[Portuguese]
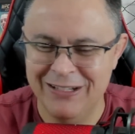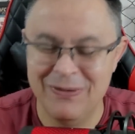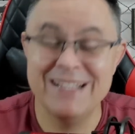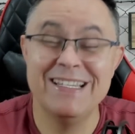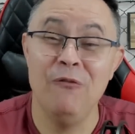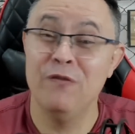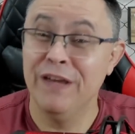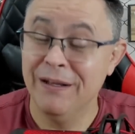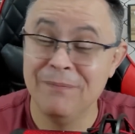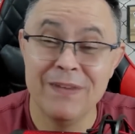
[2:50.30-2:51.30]
Mas
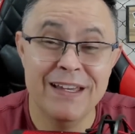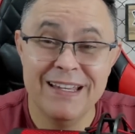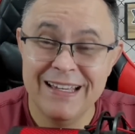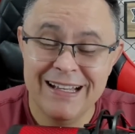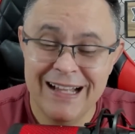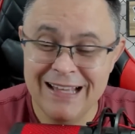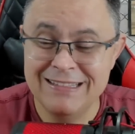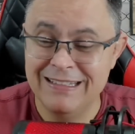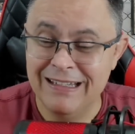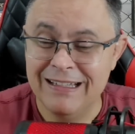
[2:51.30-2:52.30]
enfim,
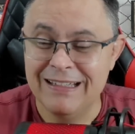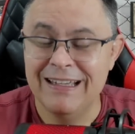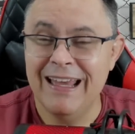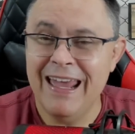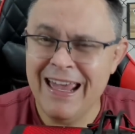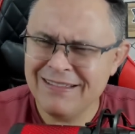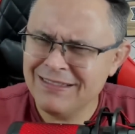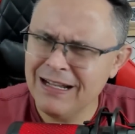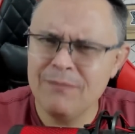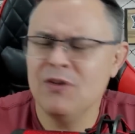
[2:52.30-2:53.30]
assim,
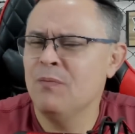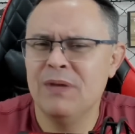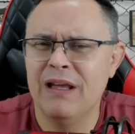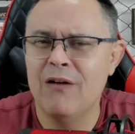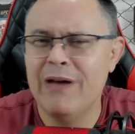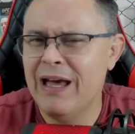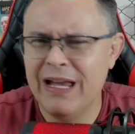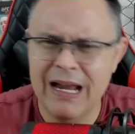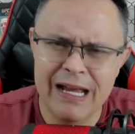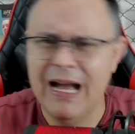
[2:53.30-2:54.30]
essa na minha opinião é
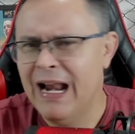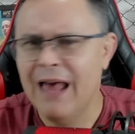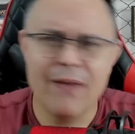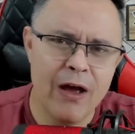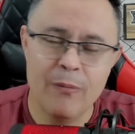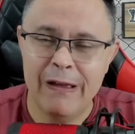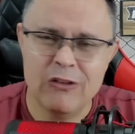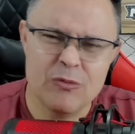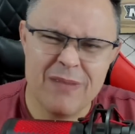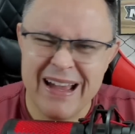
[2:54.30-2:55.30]
aquela encarada
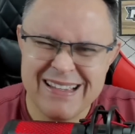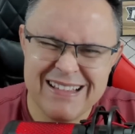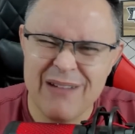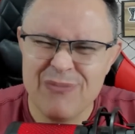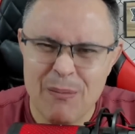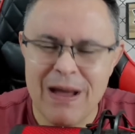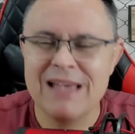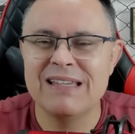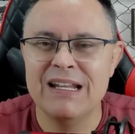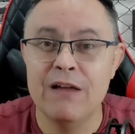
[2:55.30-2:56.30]
realmente mais na, na
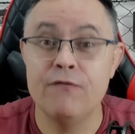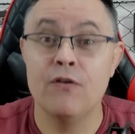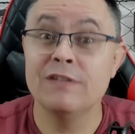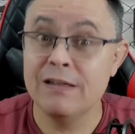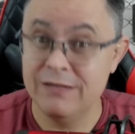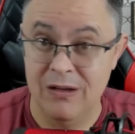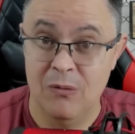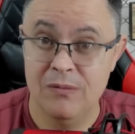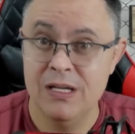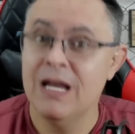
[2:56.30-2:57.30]
base ali da
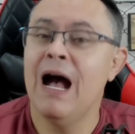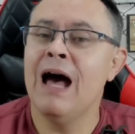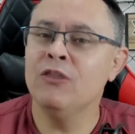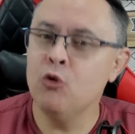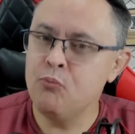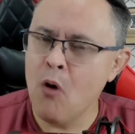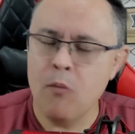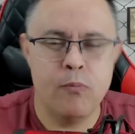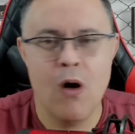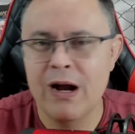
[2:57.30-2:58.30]
forçação. A do
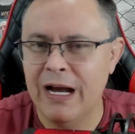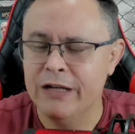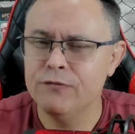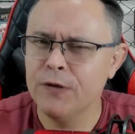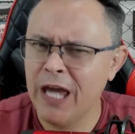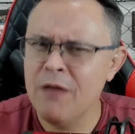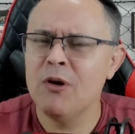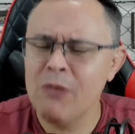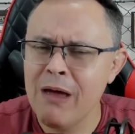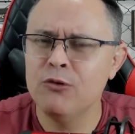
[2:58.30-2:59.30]
Popó, cara, eu fiquei
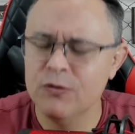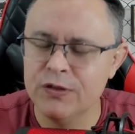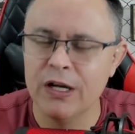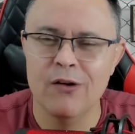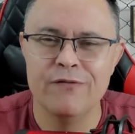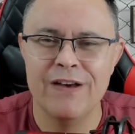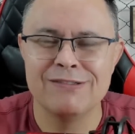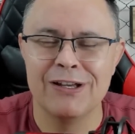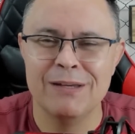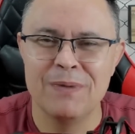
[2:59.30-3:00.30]
meio na dúvida.
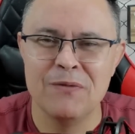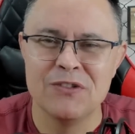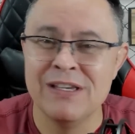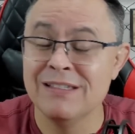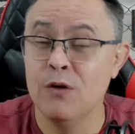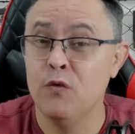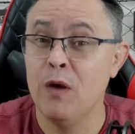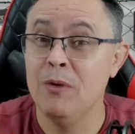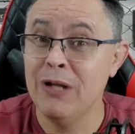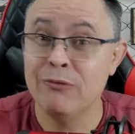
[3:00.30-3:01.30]
Confesso aqui para vocês que eu
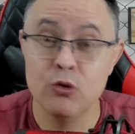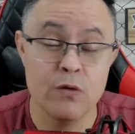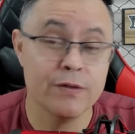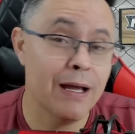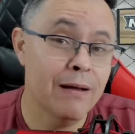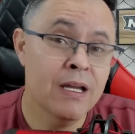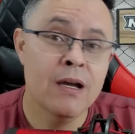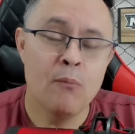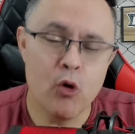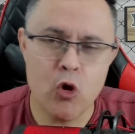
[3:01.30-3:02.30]
fiquei meio na dúvida,
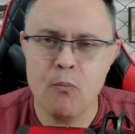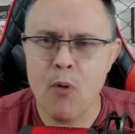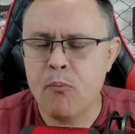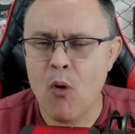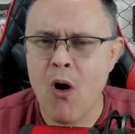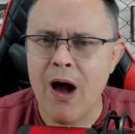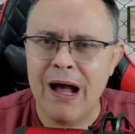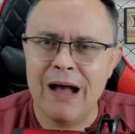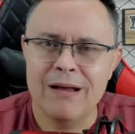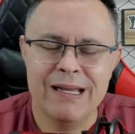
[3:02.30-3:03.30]
porque o
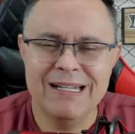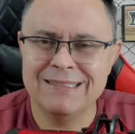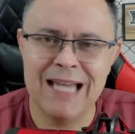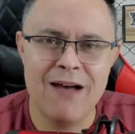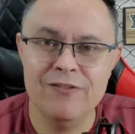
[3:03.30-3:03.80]
Popó, ele tava